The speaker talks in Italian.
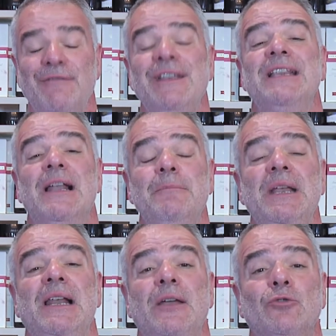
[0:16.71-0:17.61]
fin dal
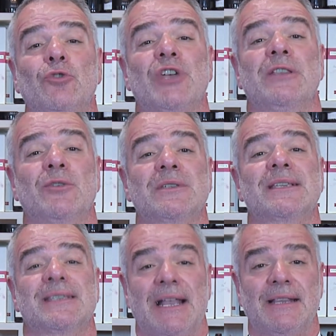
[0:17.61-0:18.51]

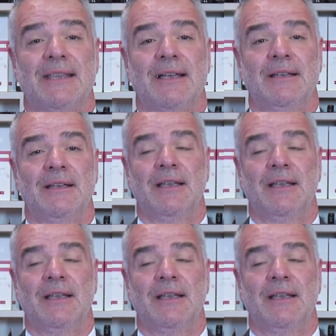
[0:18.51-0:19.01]
1860.